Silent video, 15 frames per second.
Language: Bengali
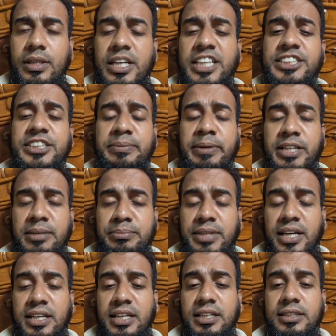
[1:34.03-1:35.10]
অ্যান্টিভেনাম
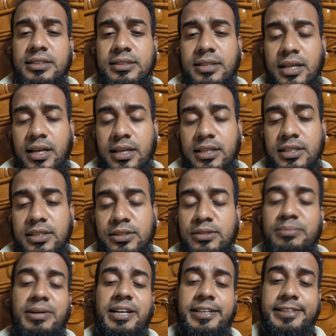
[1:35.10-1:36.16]
দেয় নাই তারাই কিন্তু
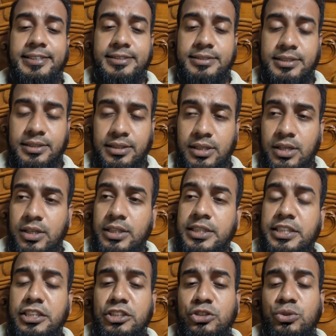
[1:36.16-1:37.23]
মারা গিয়েছে
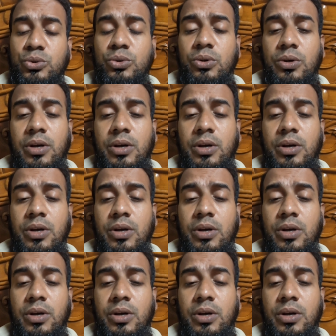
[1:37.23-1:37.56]
কিন্তু